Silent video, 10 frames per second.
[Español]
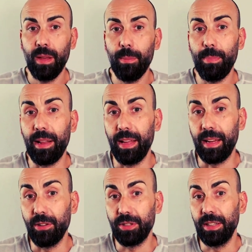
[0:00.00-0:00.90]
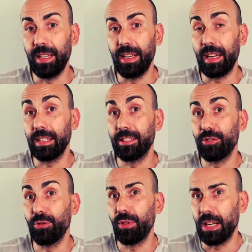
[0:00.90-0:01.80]
parece que no se entera que este
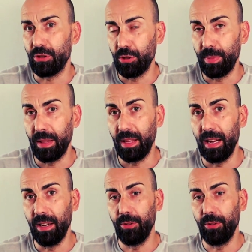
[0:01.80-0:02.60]
es un caso especial,